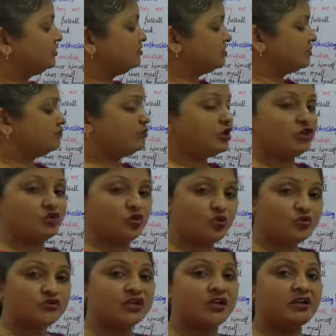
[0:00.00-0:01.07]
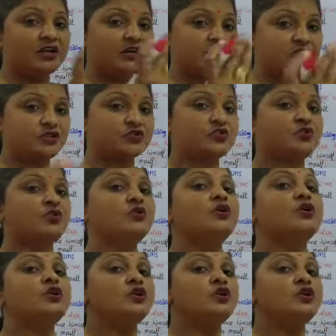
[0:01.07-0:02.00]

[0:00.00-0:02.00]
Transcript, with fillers: जब भी दो सेंटेंसेस को